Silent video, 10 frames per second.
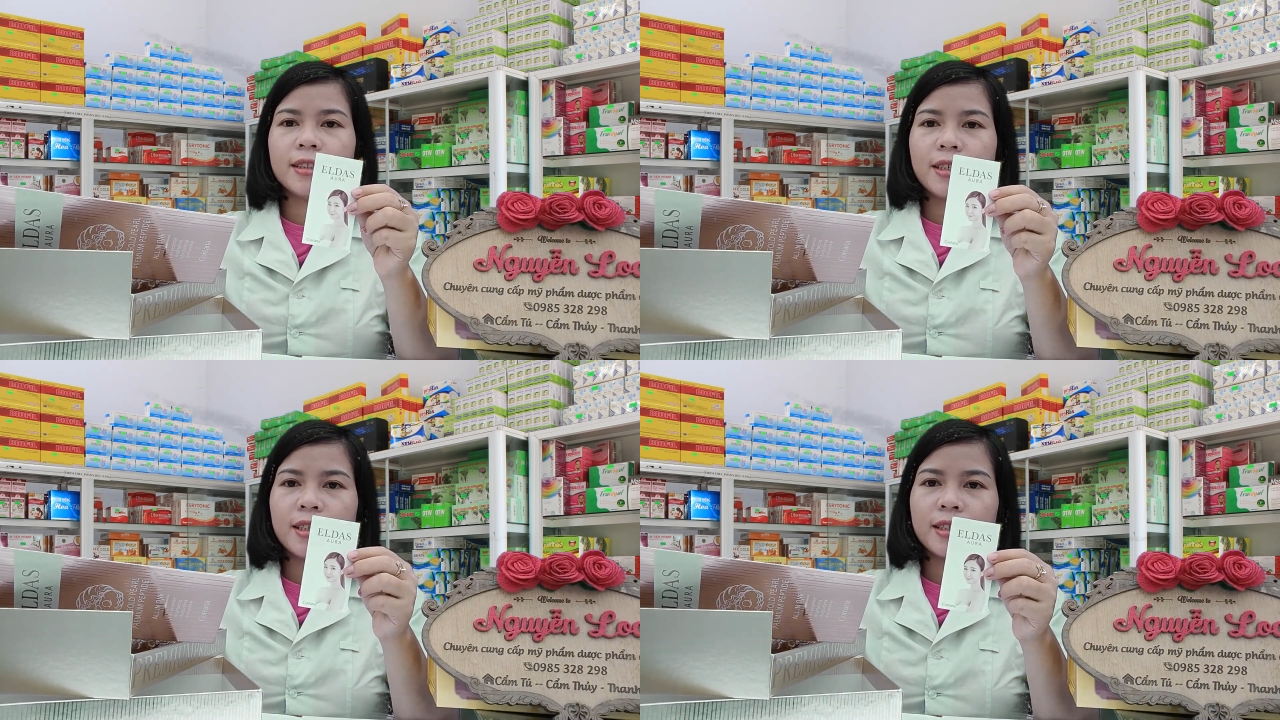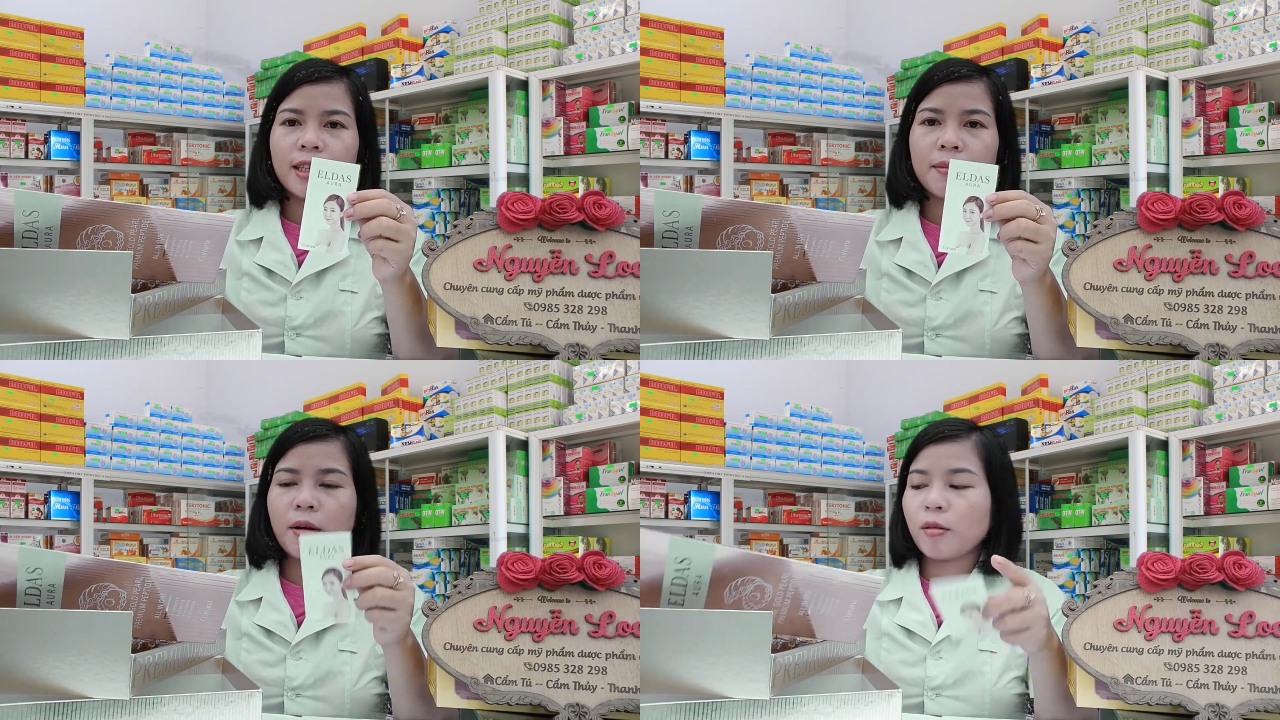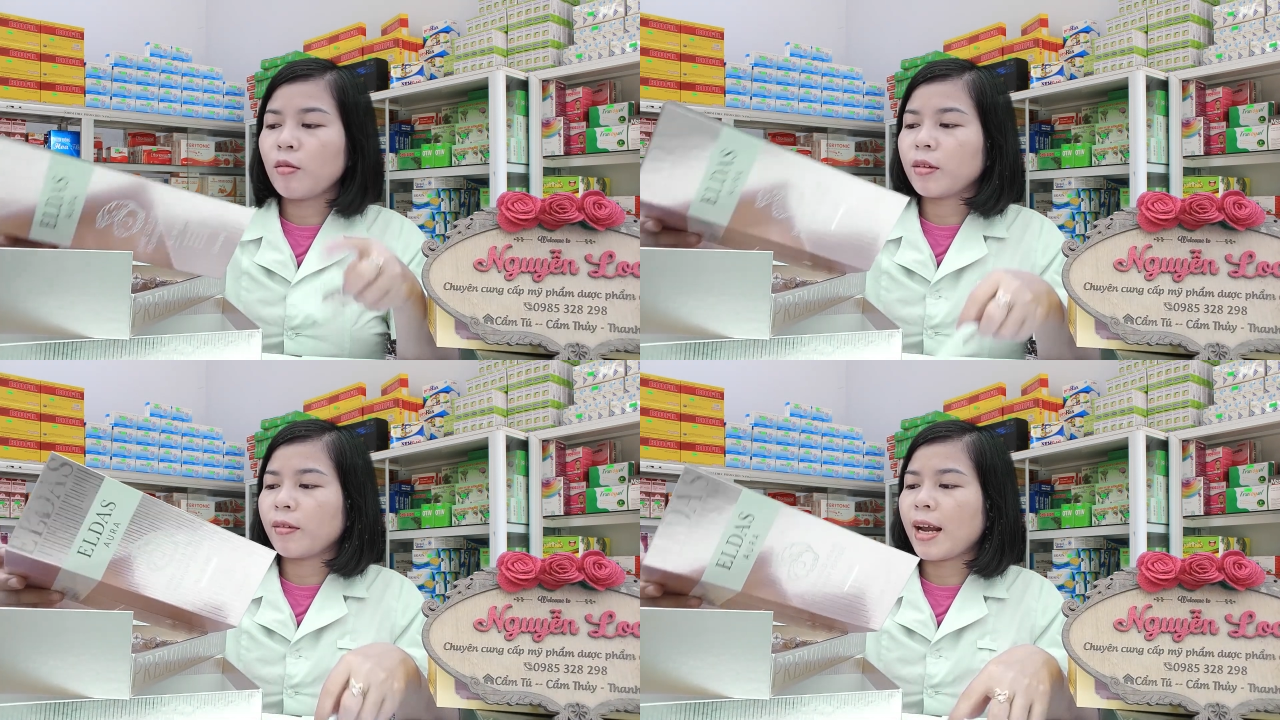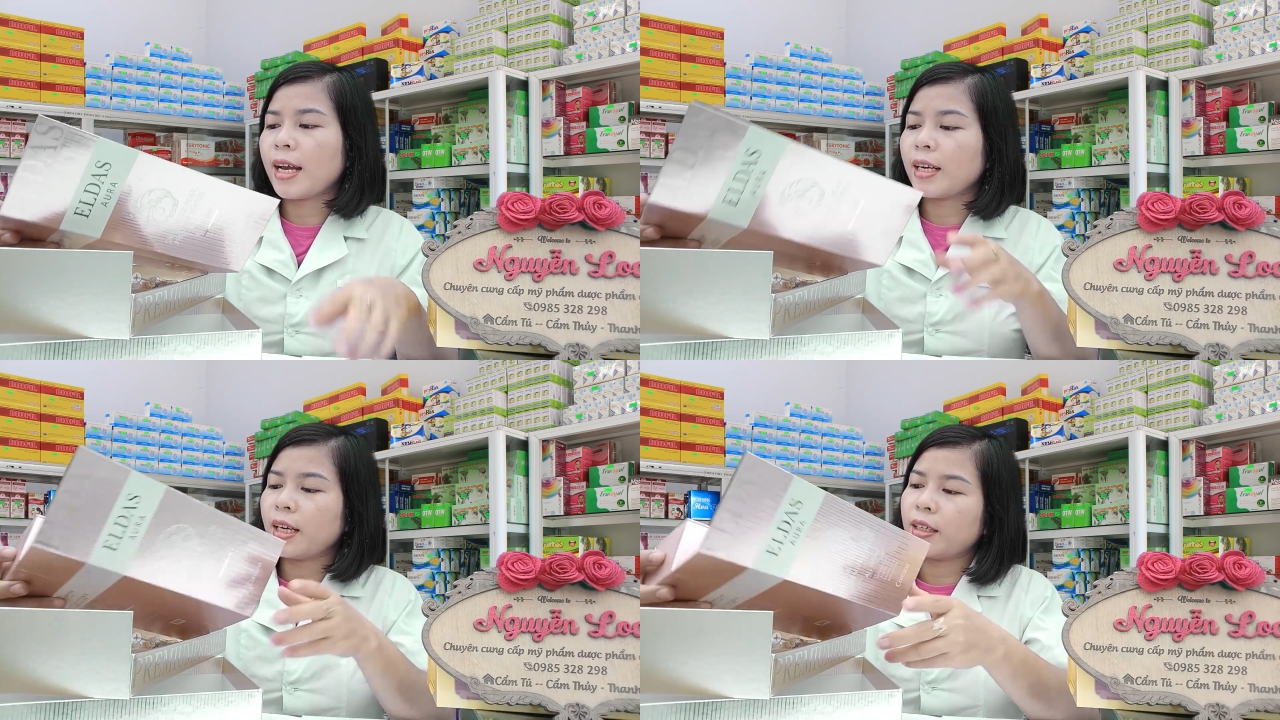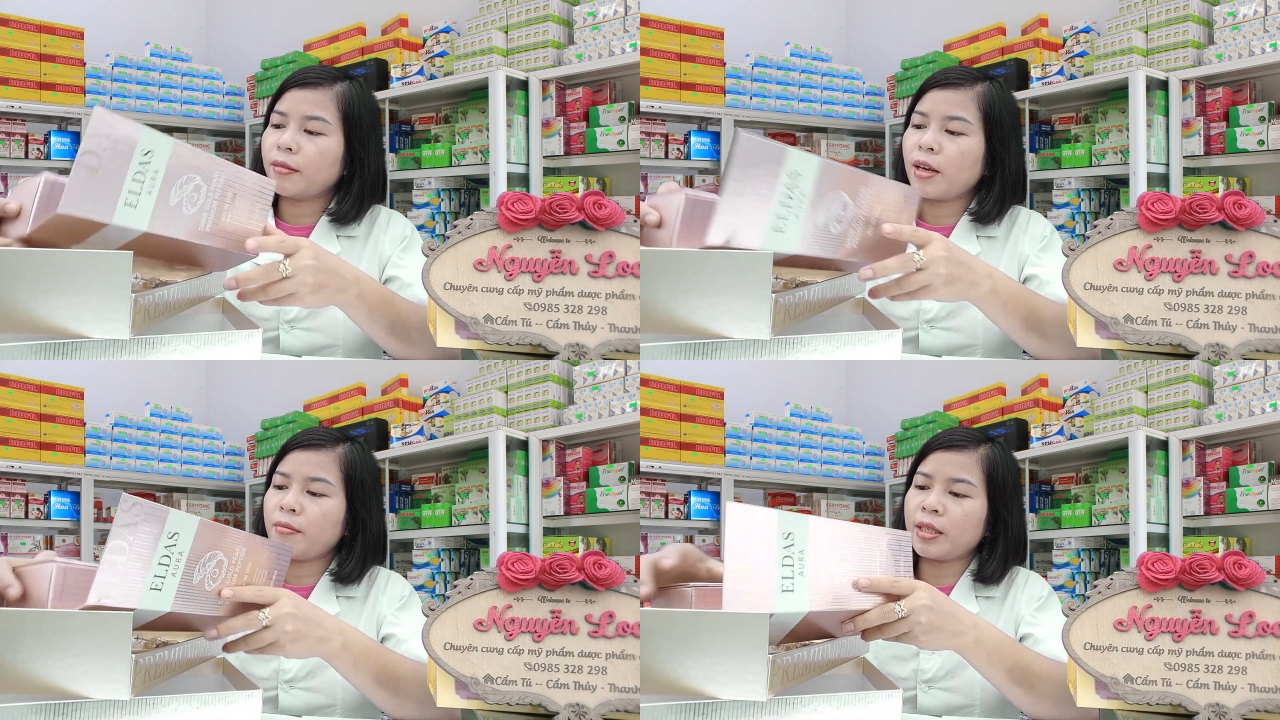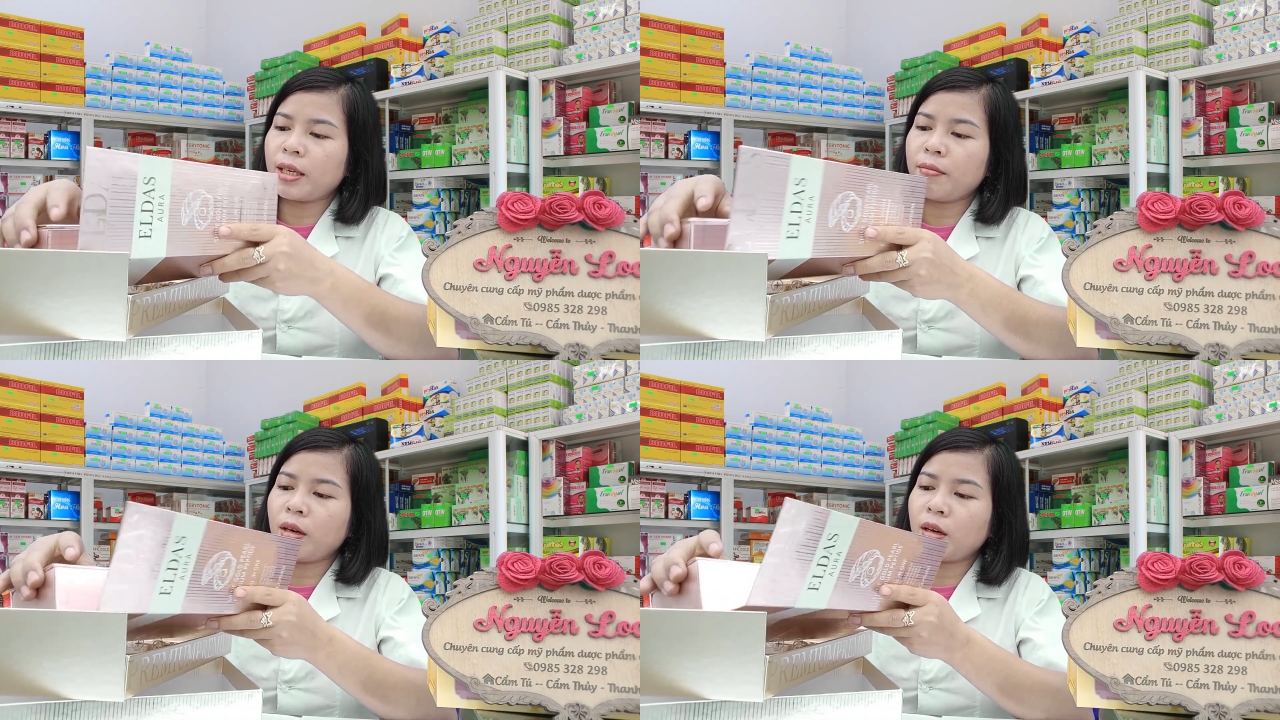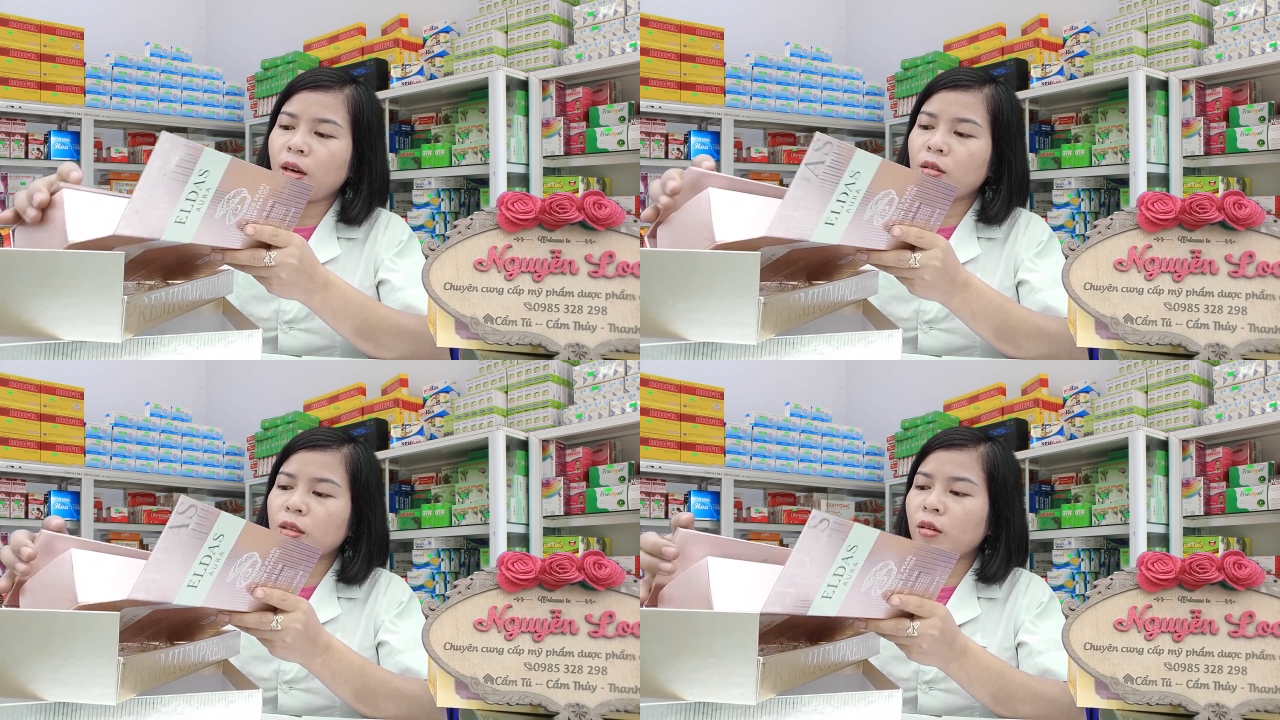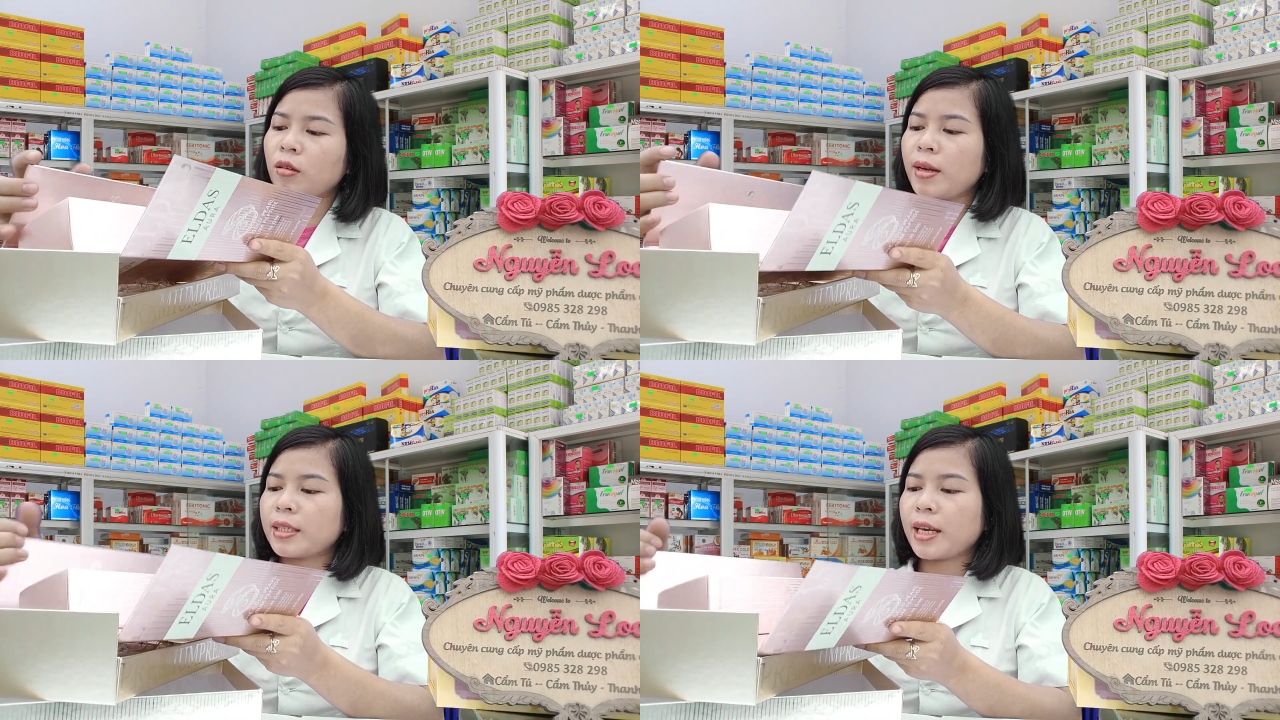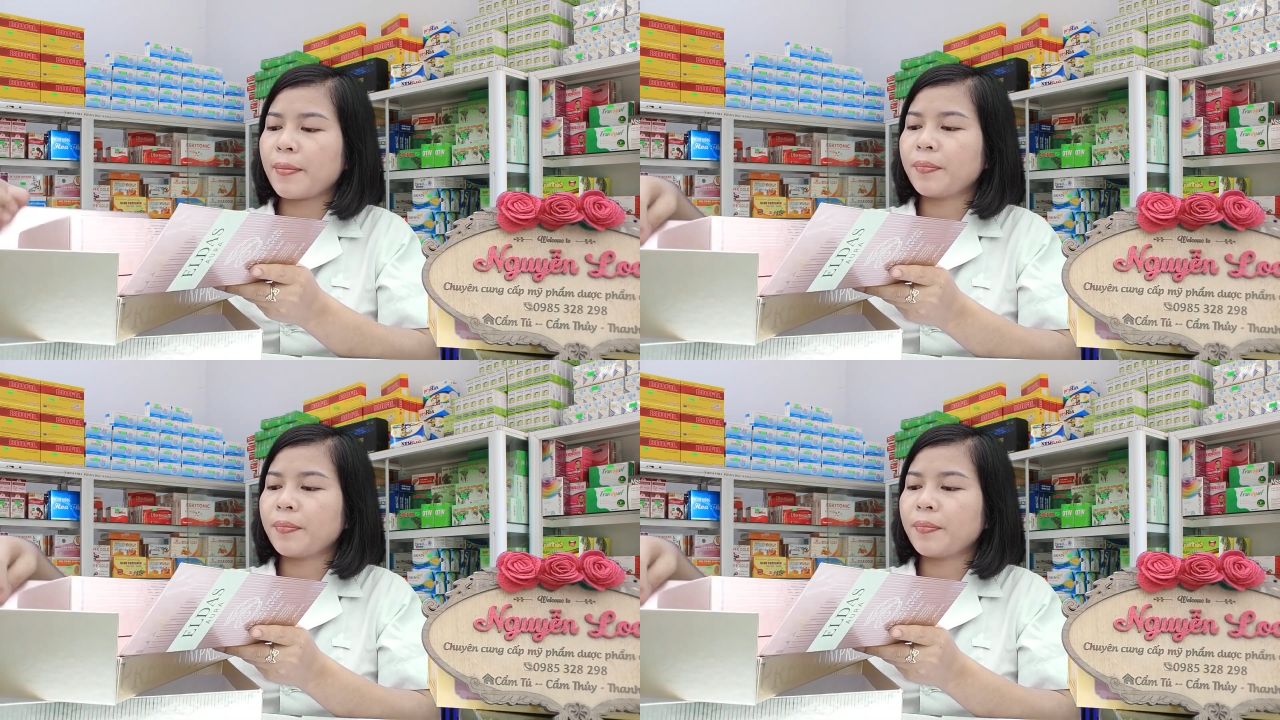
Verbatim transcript: tế bào gốc Eldas đây. Đây mình sẽ mở cái lọ to cho bạn xem.